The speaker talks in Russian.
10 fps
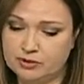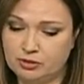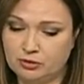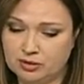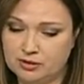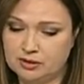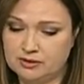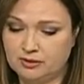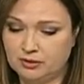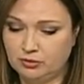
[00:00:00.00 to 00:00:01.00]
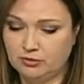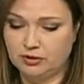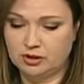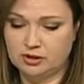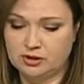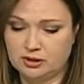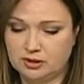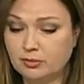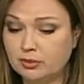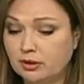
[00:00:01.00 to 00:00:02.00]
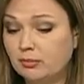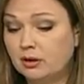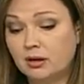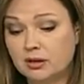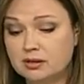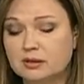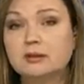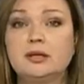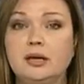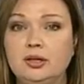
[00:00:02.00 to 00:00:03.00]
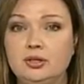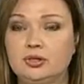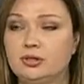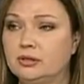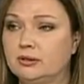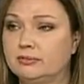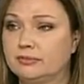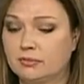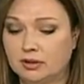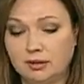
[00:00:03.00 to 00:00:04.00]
ситуация с войной в нашей стране была бы гораздо трагичнее. Она бы уже закончилась.